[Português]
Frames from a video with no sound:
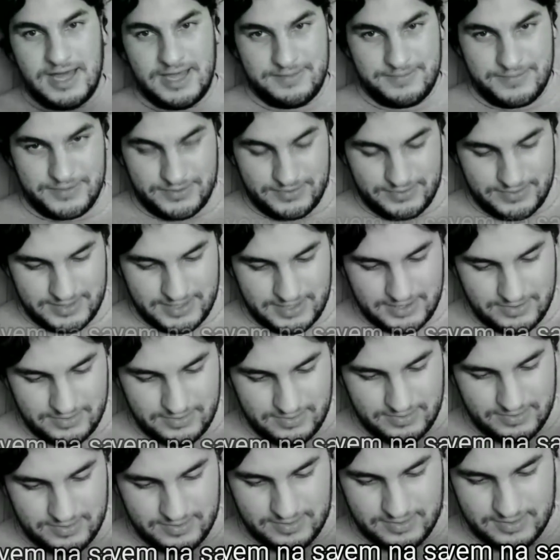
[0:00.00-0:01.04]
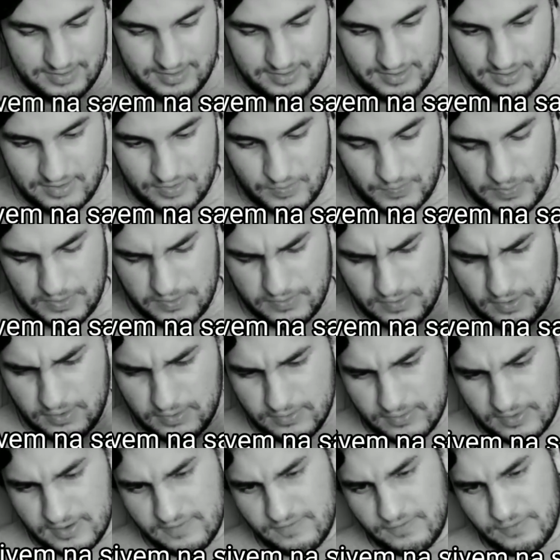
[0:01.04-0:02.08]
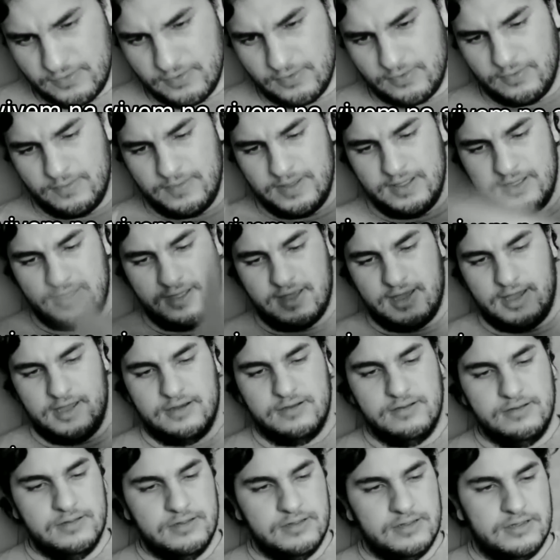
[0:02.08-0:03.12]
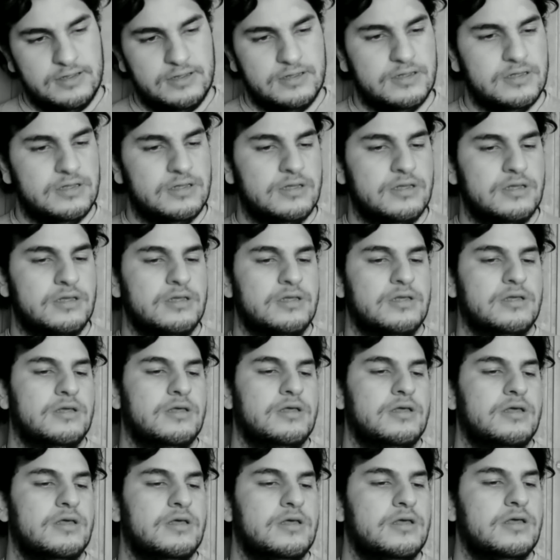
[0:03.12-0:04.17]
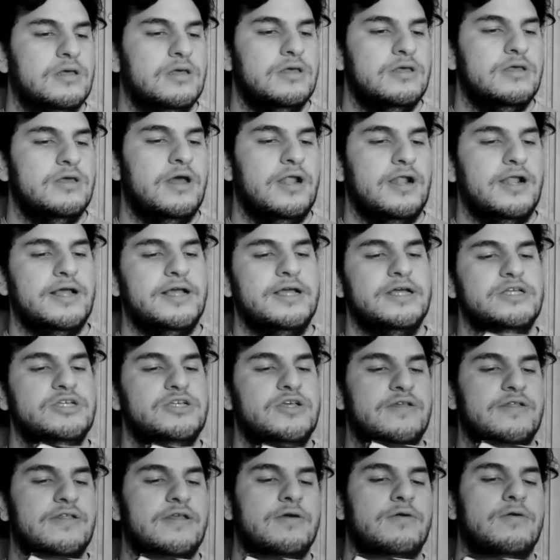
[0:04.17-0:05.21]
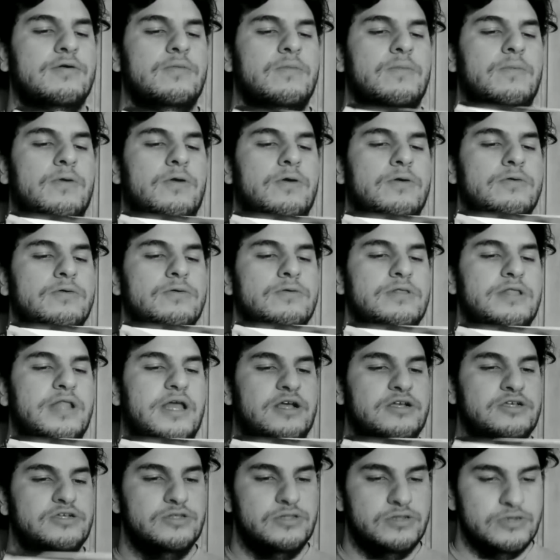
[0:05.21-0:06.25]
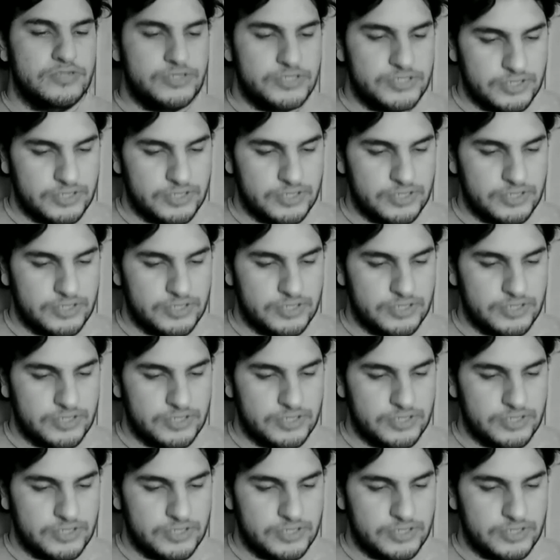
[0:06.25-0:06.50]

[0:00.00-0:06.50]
Ai, meu Deus. Esse pessoal nunca viu documentário. E olha que a Disney comprou o National